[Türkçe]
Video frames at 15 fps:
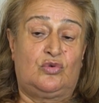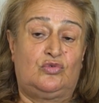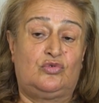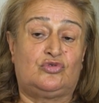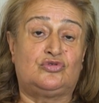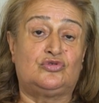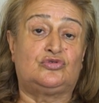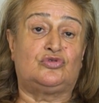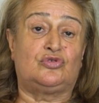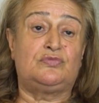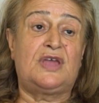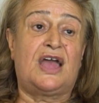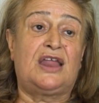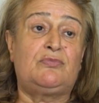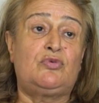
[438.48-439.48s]
üzüntüm.
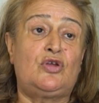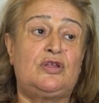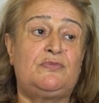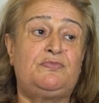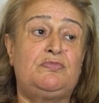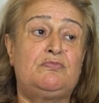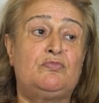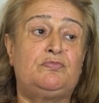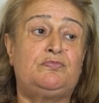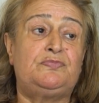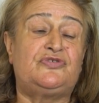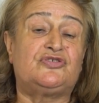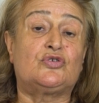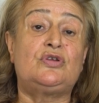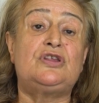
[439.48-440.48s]
Yani böyle
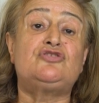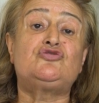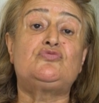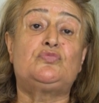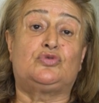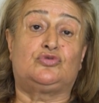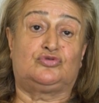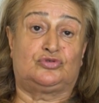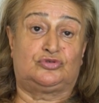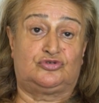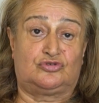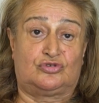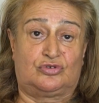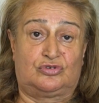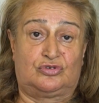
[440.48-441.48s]
psikolojim bozuldu
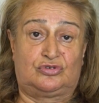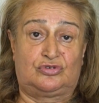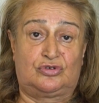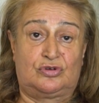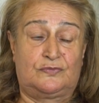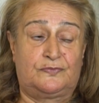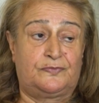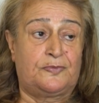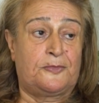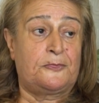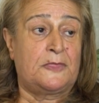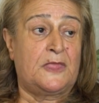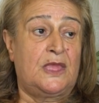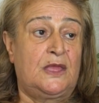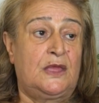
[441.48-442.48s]
çok kötü.
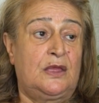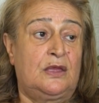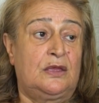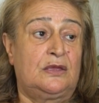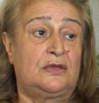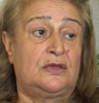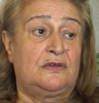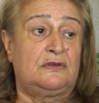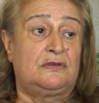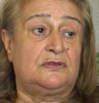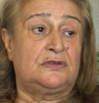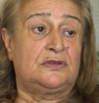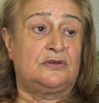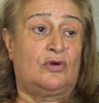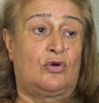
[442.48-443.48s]
E,
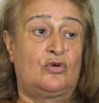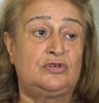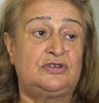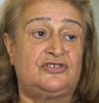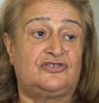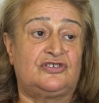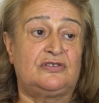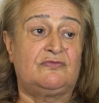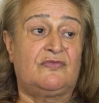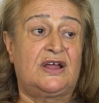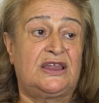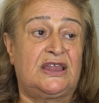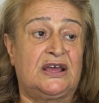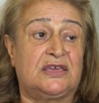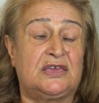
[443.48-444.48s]
onun için
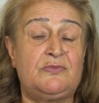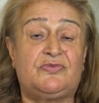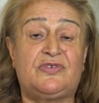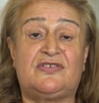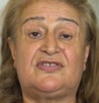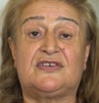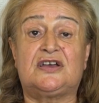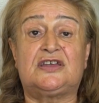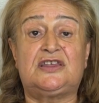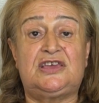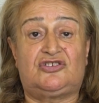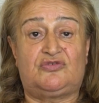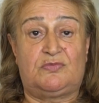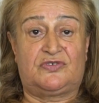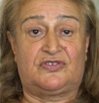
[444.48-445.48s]
valla kimse sigara
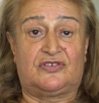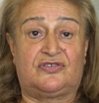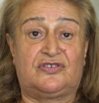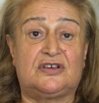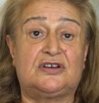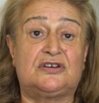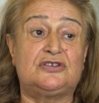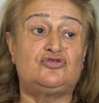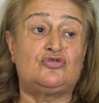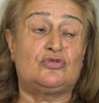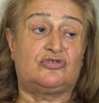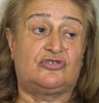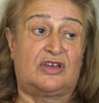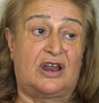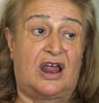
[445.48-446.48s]
içmesin. Sigara
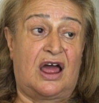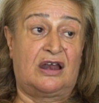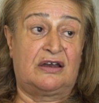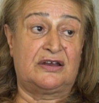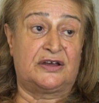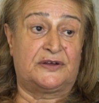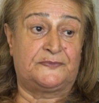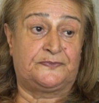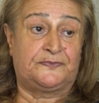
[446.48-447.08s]
çok zararlı.